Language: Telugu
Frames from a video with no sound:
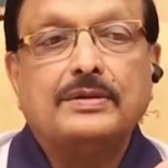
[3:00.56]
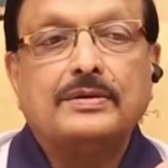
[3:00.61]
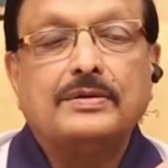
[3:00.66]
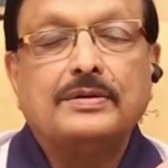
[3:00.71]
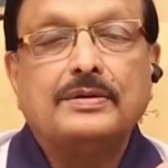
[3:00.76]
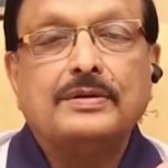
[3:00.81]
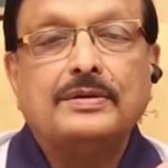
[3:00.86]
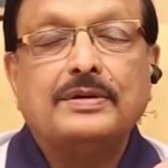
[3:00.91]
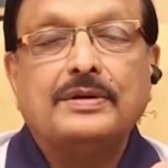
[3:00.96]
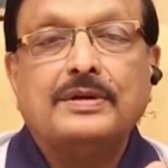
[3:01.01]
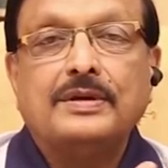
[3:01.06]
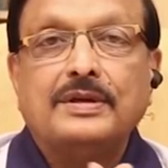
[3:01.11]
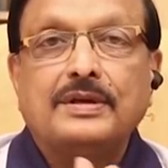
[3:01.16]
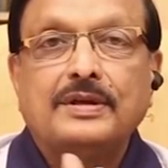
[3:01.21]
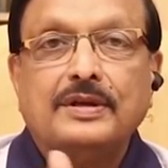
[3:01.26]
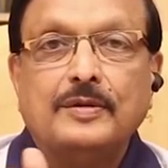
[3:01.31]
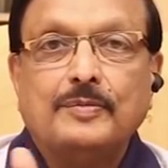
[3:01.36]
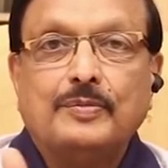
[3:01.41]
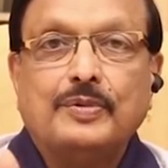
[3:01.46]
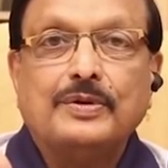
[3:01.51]
ఎంతో
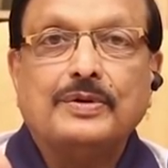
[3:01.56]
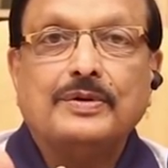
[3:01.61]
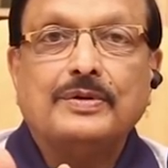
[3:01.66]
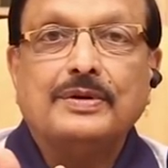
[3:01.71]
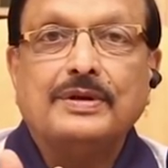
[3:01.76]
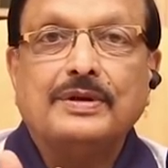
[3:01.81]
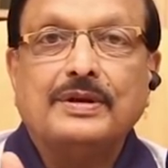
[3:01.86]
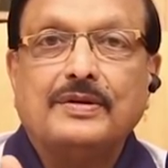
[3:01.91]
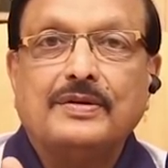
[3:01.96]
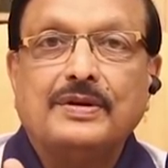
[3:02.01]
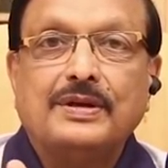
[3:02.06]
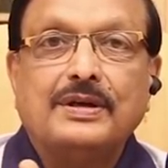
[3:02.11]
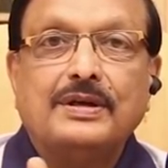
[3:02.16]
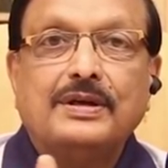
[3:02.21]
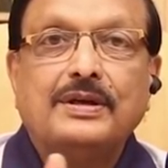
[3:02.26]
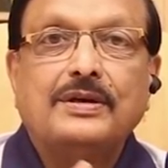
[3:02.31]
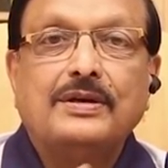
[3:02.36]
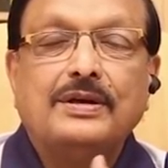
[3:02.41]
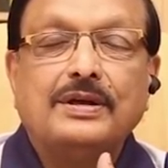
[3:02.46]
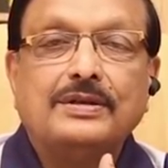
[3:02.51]
ఇప్పుడు ఇరవై
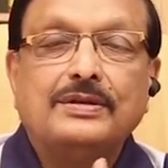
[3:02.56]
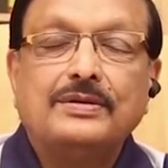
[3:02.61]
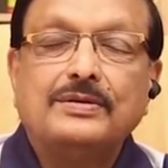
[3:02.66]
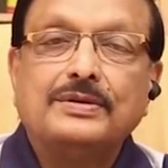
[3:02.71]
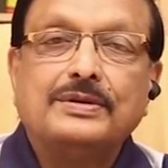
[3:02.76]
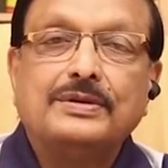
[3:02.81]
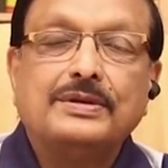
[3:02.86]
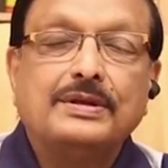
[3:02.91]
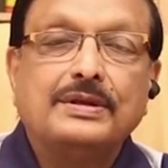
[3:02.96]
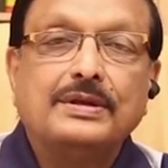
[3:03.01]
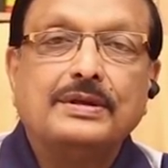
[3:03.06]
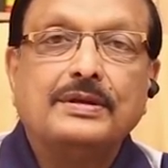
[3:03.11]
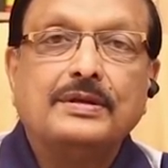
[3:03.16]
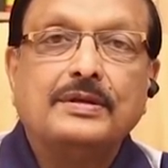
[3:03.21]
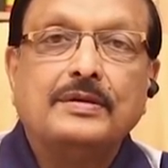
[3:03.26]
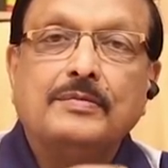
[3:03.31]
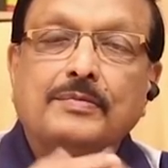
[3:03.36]
రెండేళ్ళు ఎంత వచ్చినాయి